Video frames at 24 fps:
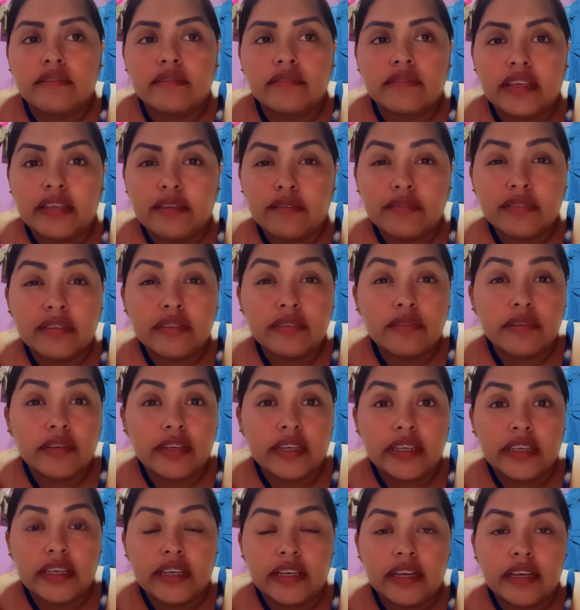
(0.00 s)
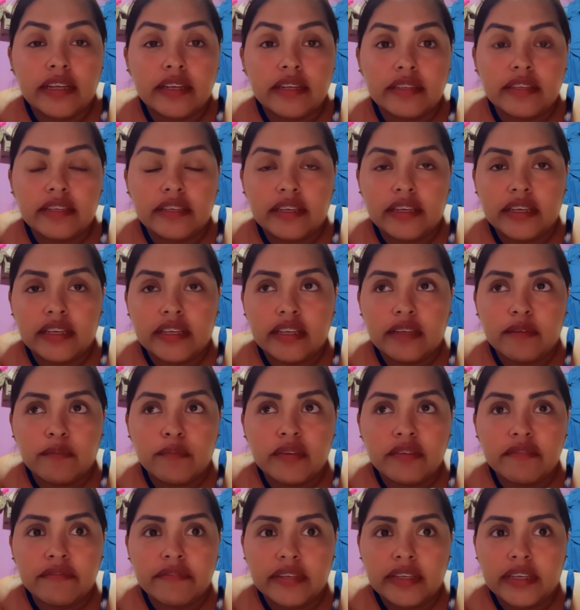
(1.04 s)
o sea, yo siento que llegan de
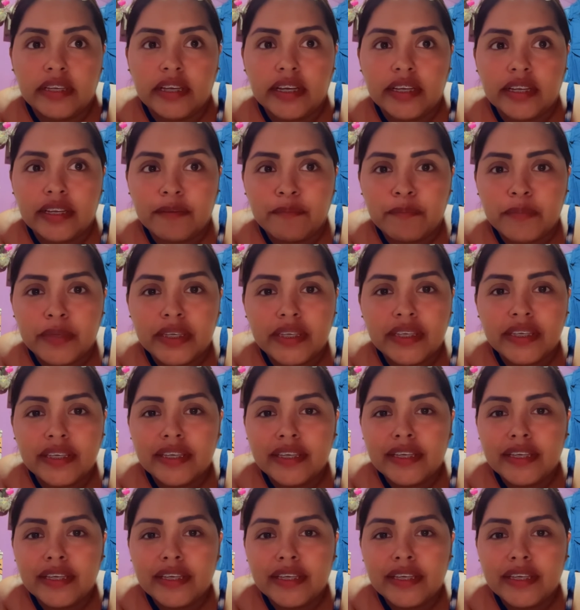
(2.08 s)
quererme fregar a mí,